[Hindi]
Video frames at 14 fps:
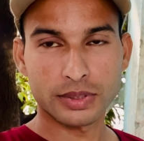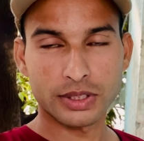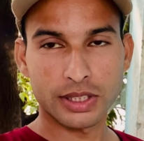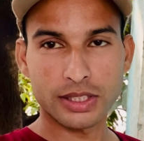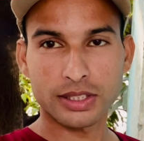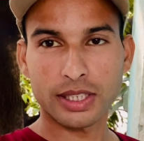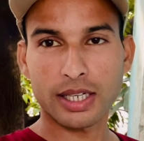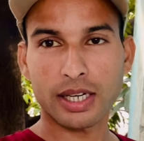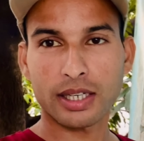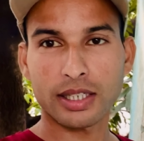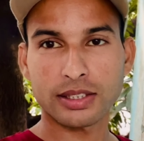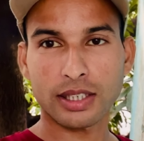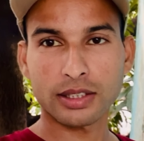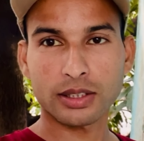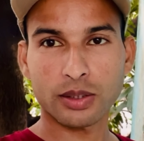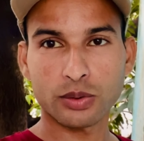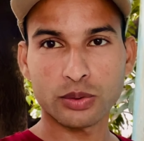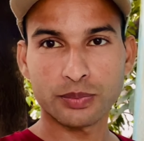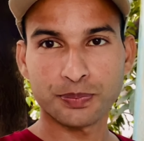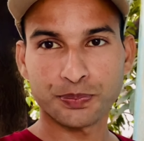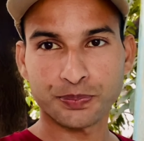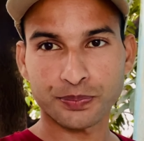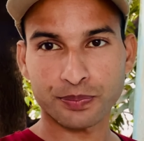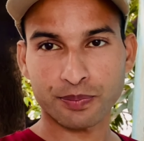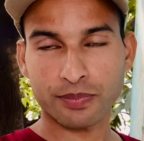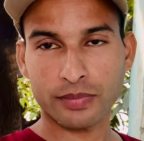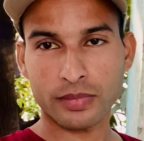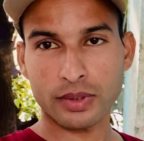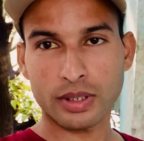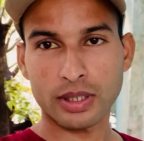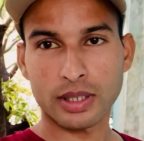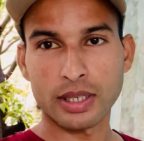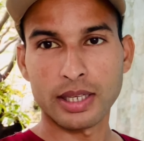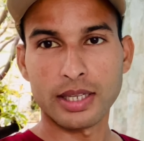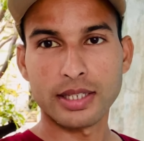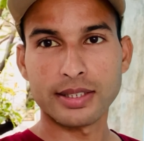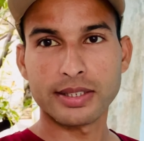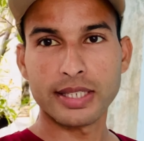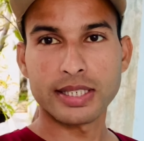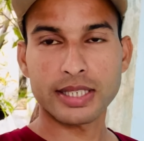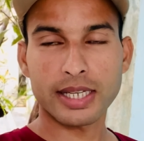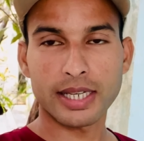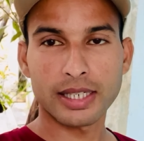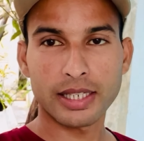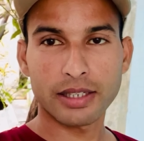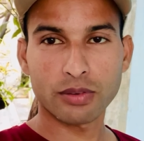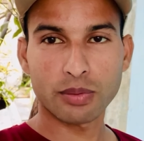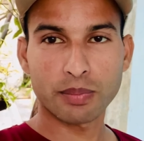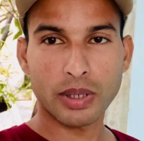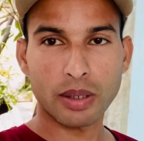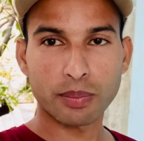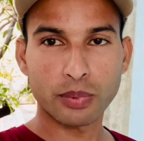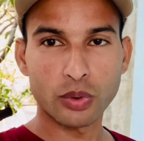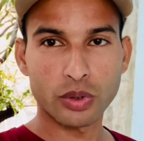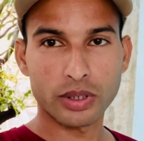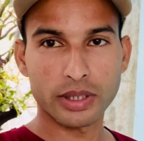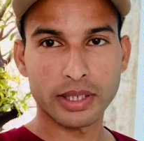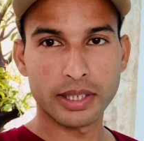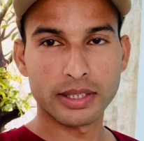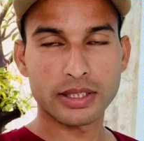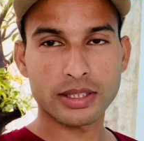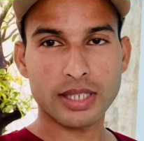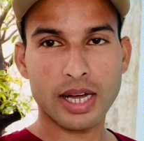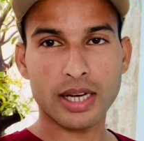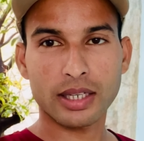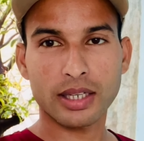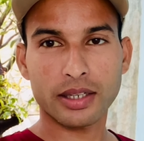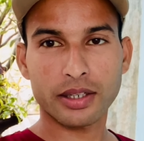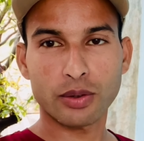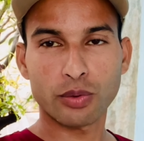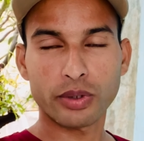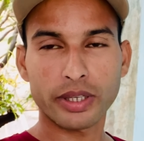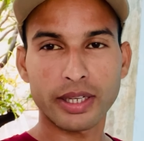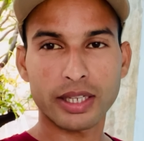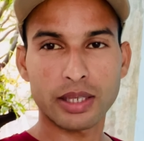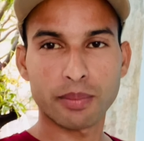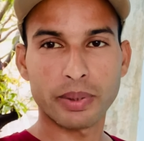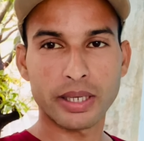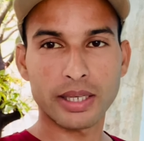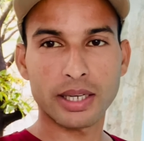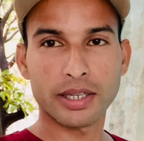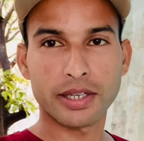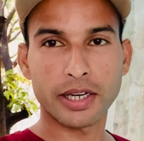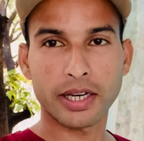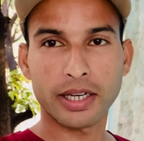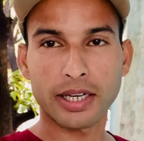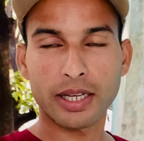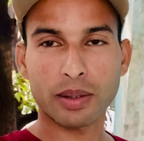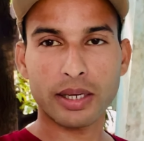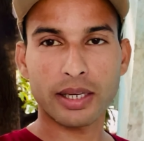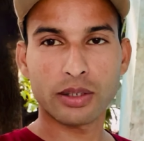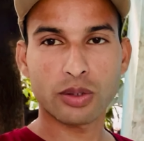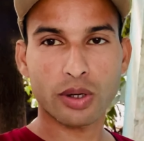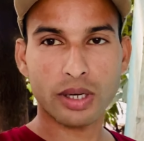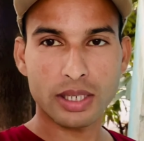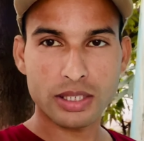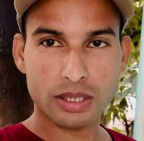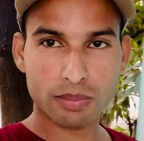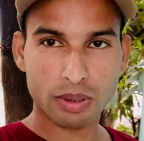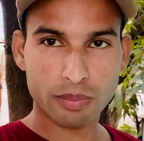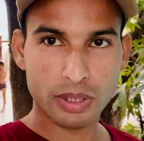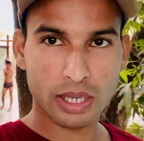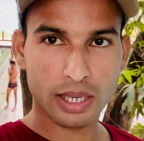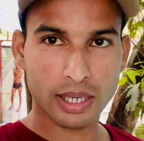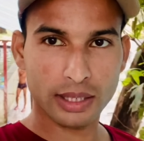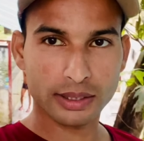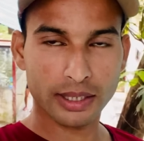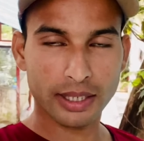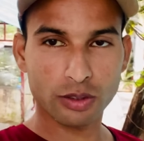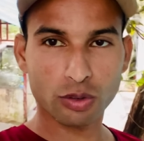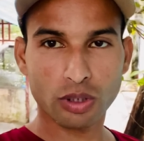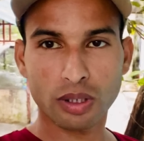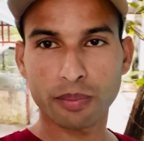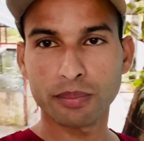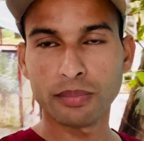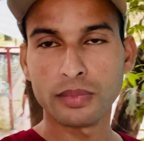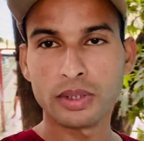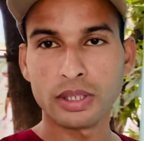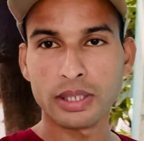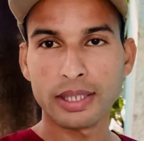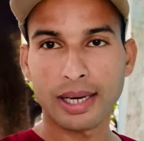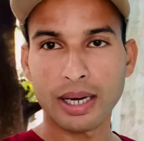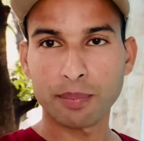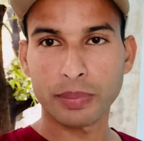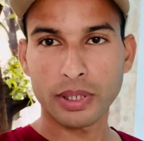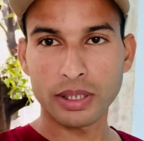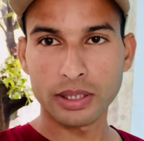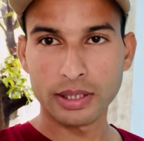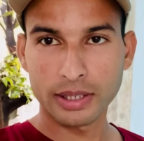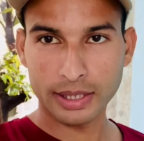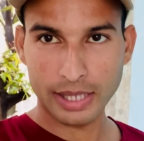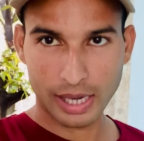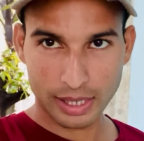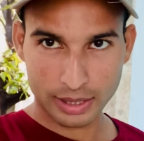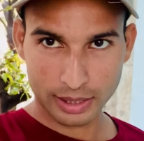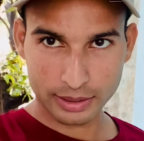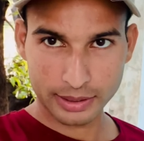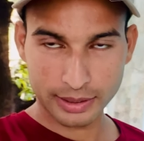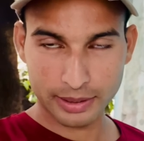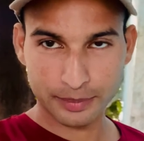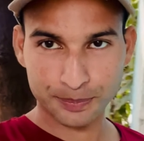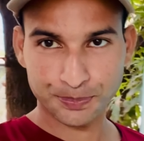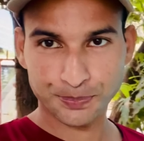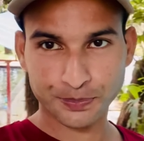चीज़ दिखाना चाहता हूँ जिसके लिए वो भरपूर इंतज़ार कर रहे होंगे कि भैया ट्रेनिंग के दौरान जब हम यहाँ आते हैं तो हम यहाँ पर क्या करते हैं